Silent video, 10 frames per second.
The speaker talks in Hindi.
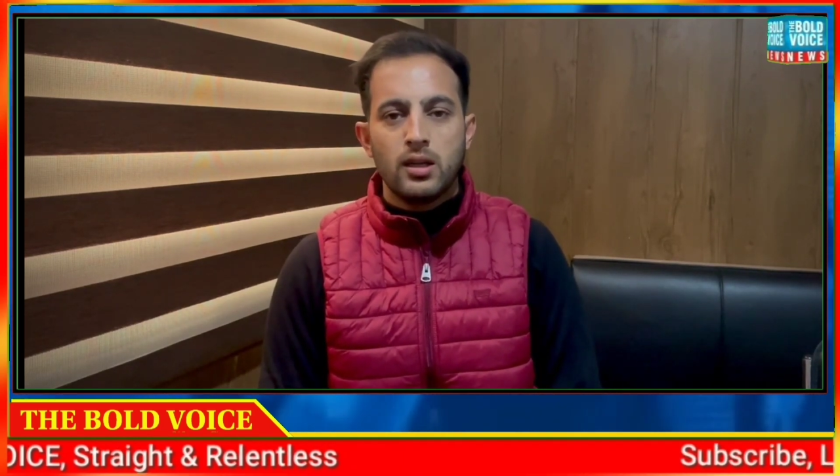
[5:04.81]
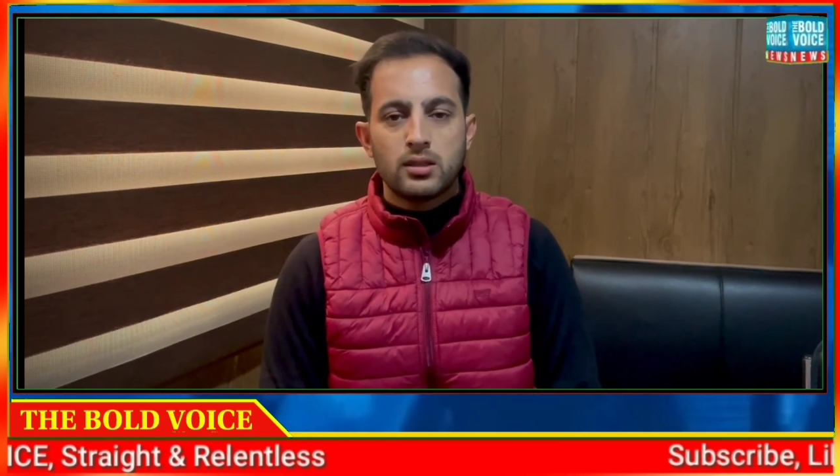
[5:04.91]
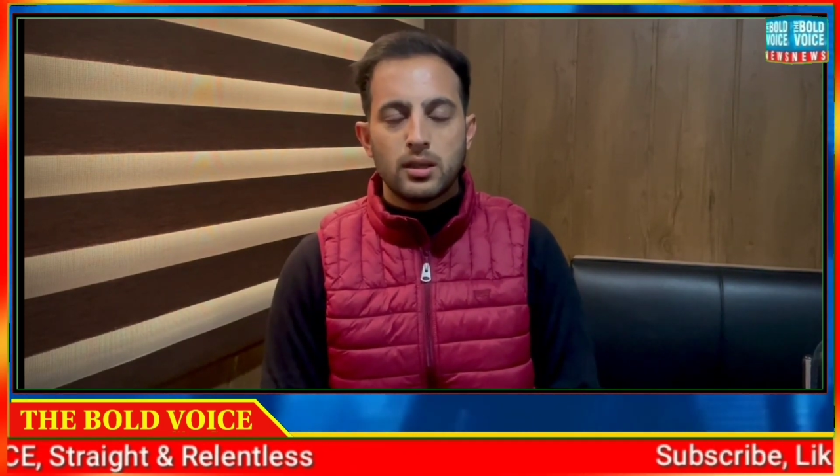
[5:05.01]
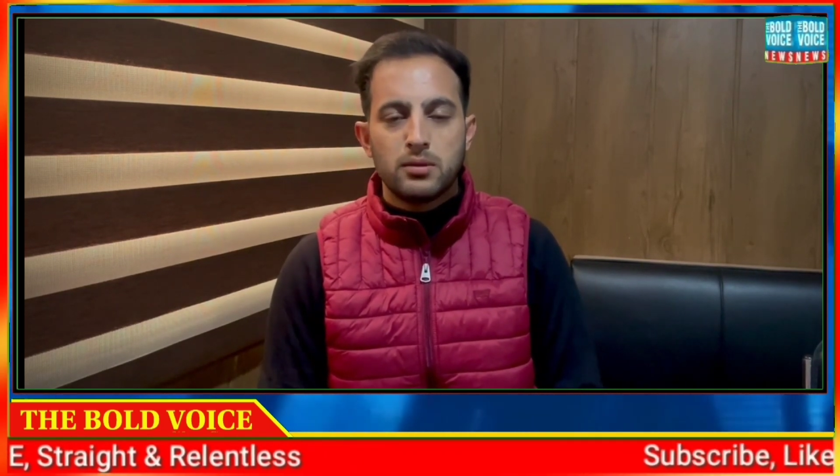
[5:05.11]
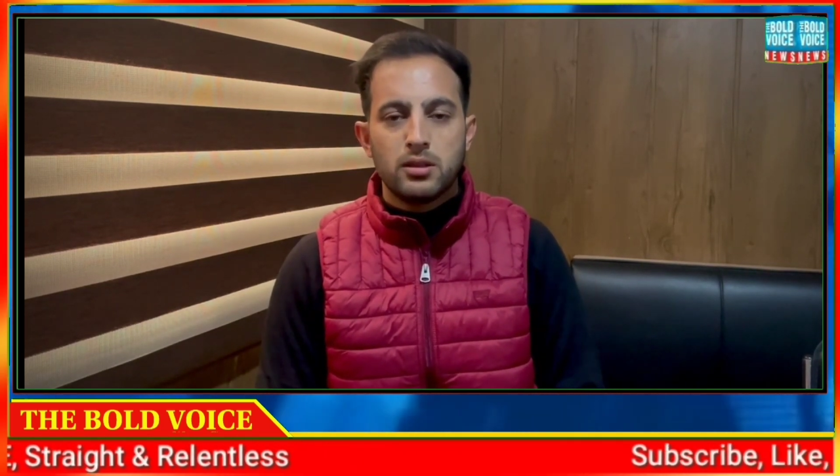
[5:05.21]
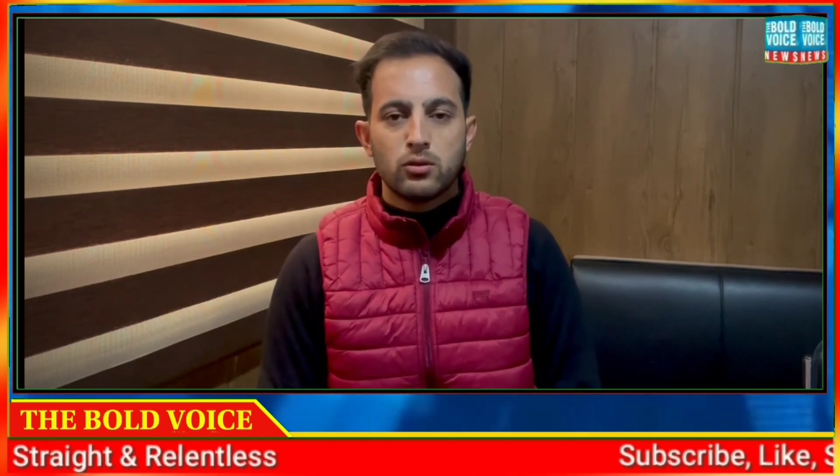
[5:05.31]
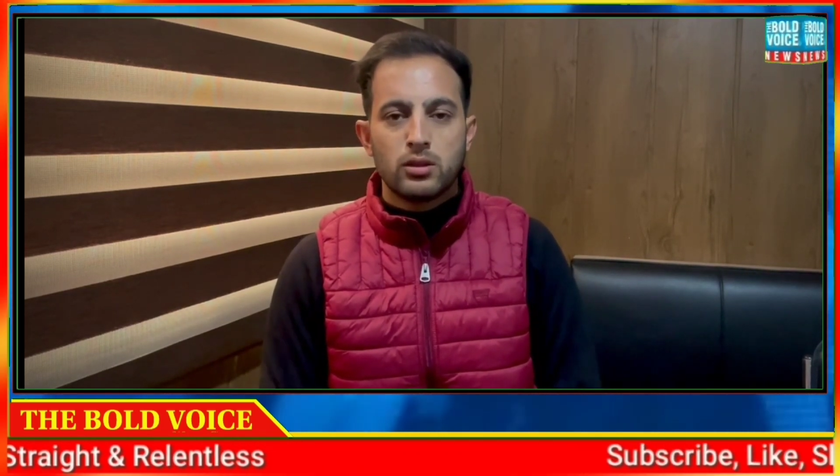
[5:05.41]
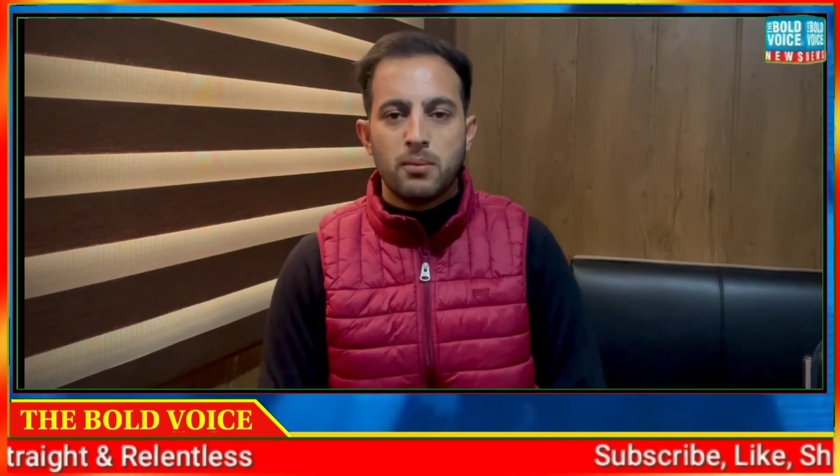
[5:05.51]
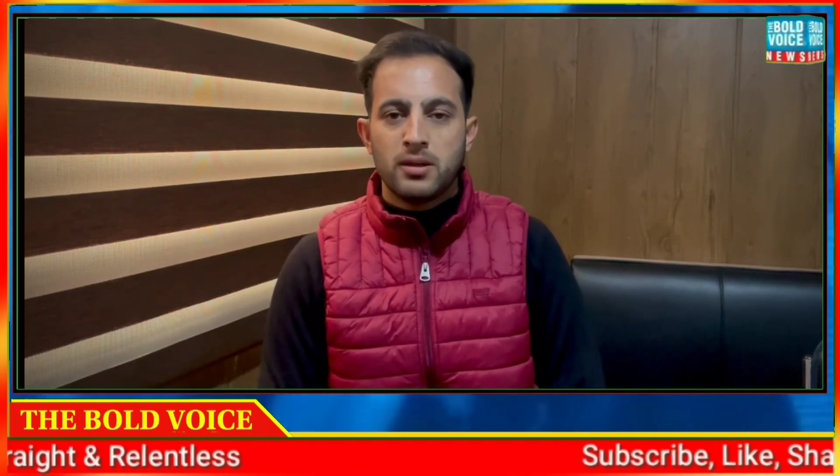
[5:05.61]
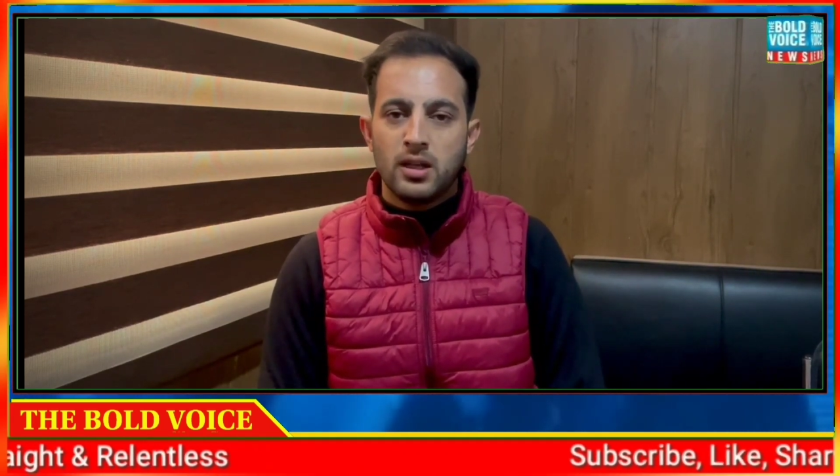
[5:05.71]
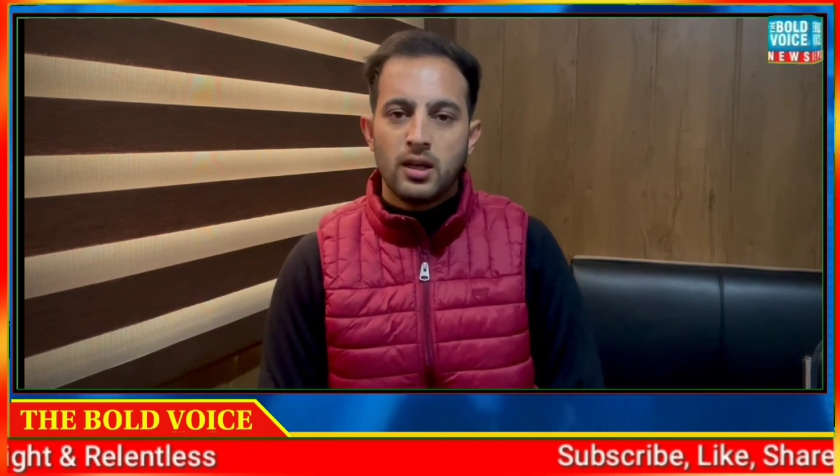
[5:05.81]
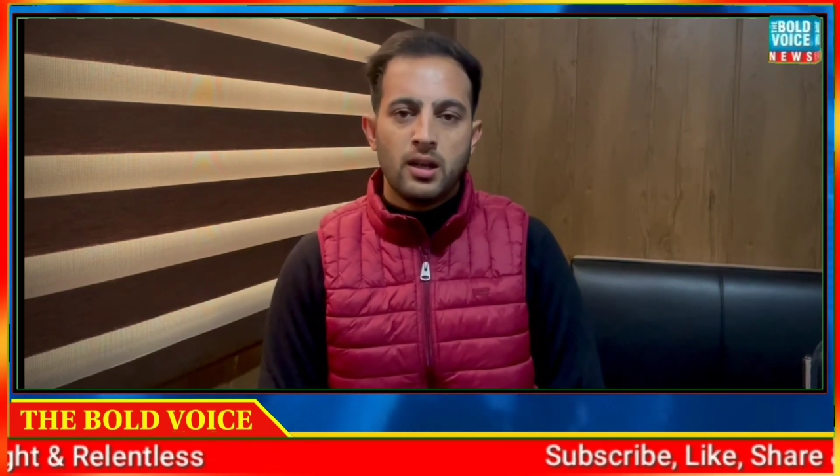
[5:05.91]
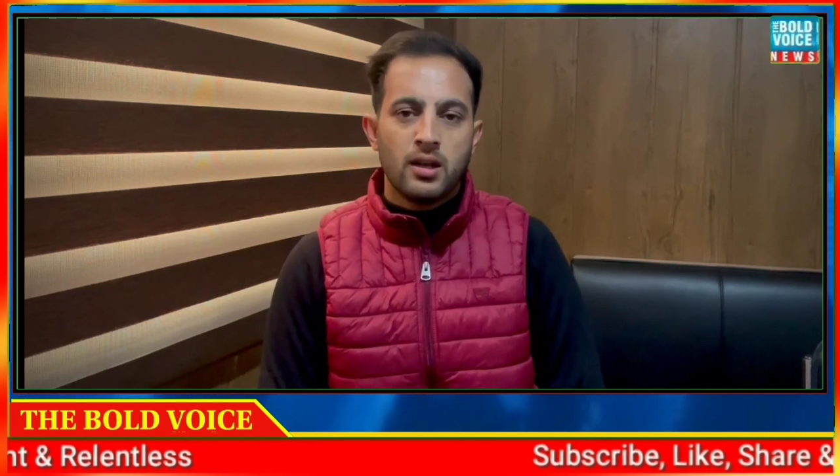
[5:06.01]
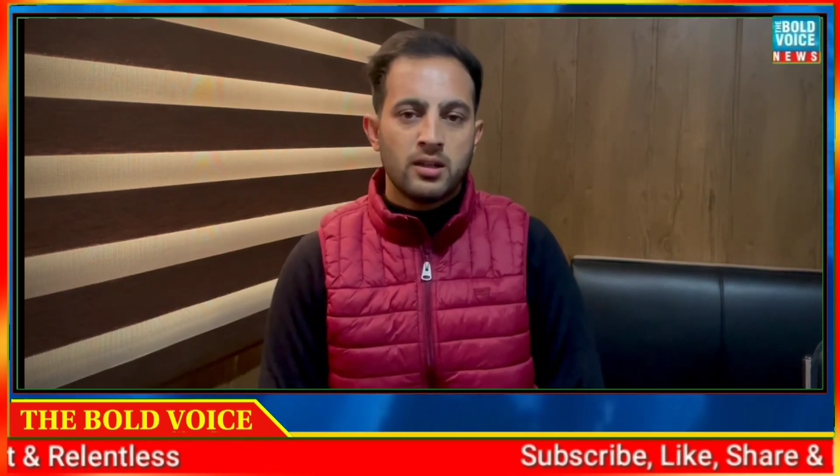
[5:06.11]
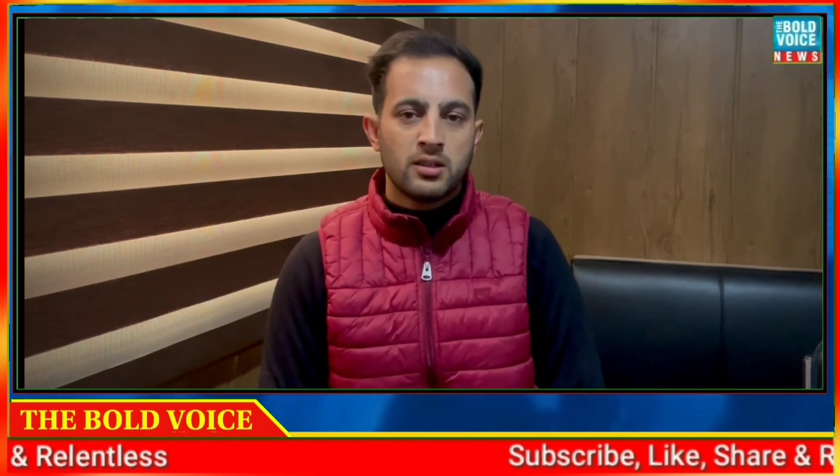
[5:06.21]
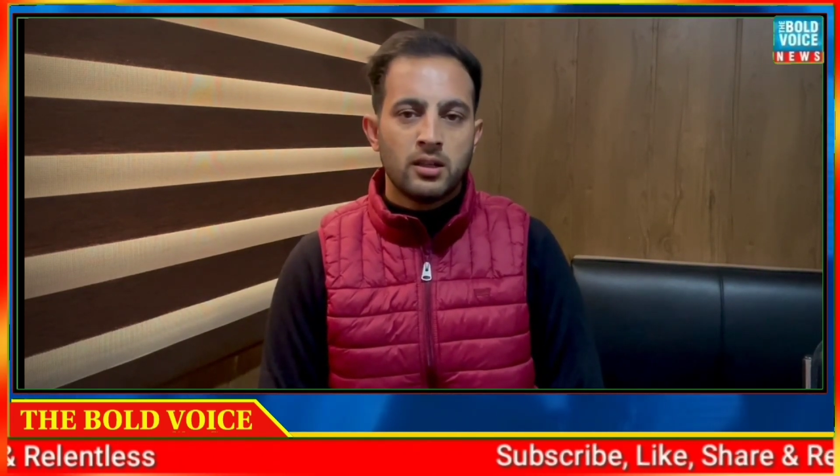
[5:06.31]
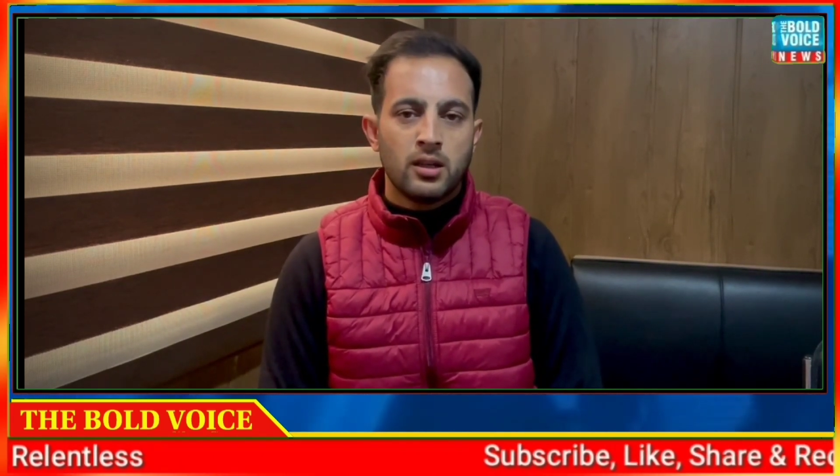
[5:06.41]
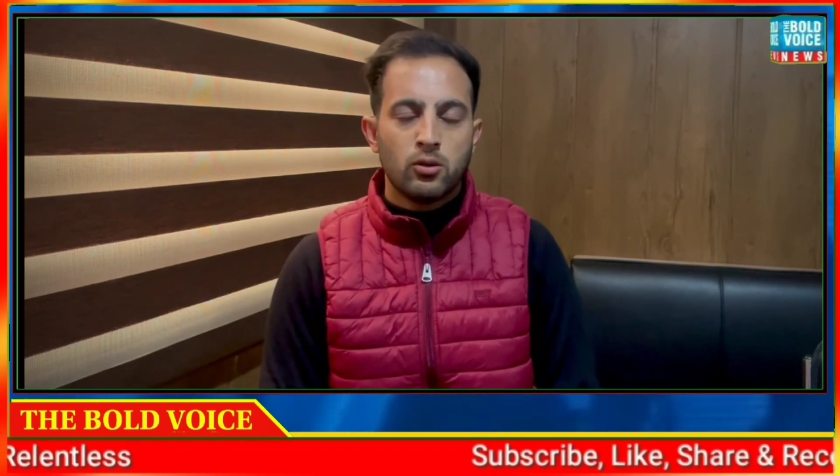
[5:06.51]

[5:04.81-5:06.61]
इस सब चीजों से बचने के लिए रचा था